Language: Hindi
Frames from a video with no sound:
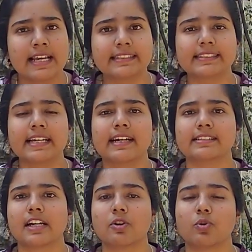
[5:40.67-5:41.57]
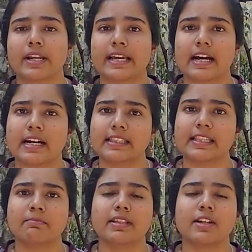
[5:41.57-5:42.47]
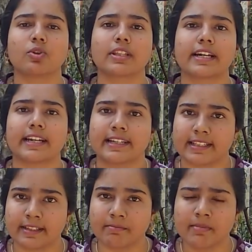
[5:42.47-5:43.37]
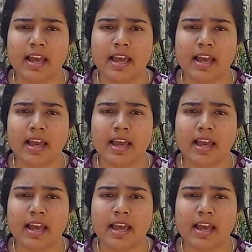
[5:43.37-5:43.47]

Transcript: इसकी कसक उन्हें अंतिम दिनों तक रही थी